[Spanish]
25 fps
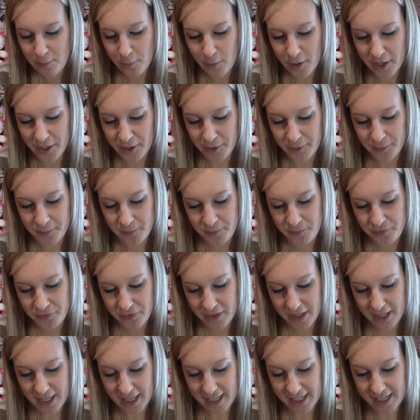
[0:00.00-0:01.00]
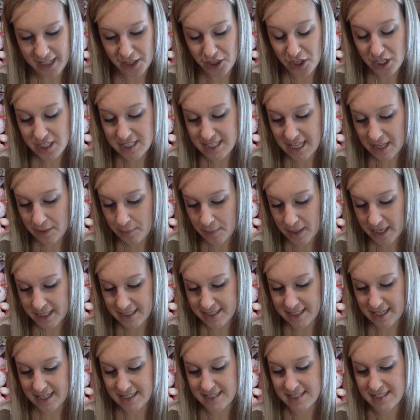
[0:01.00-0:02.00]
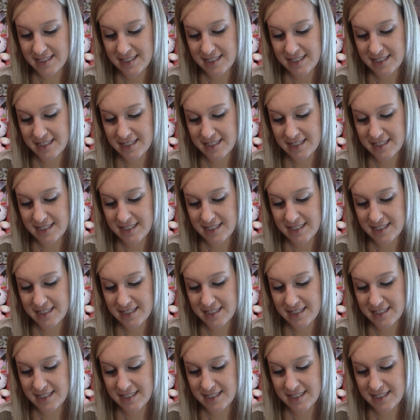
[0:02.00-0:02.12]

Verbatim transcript: Bueno, reacciones adversas.